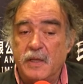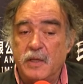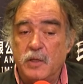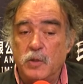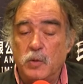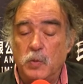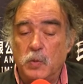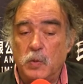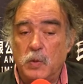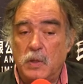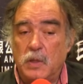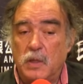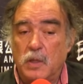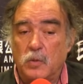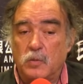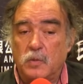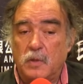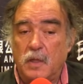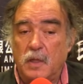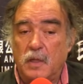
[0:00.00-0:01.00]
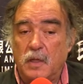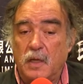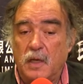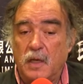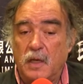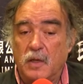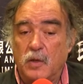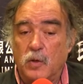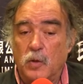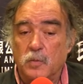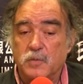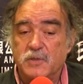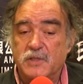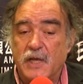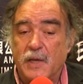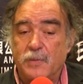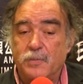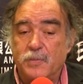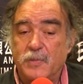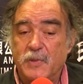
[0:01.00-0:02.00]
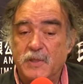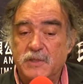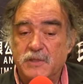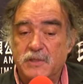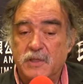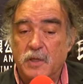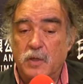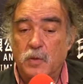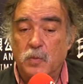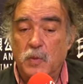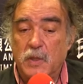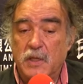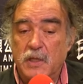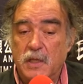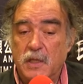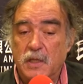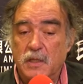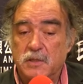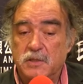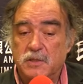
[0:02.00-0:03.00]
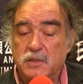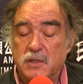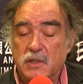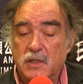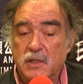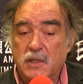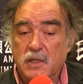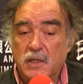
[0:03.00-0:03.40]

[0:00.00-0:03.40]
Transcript: Eu, não, como sabe, isso era uma das.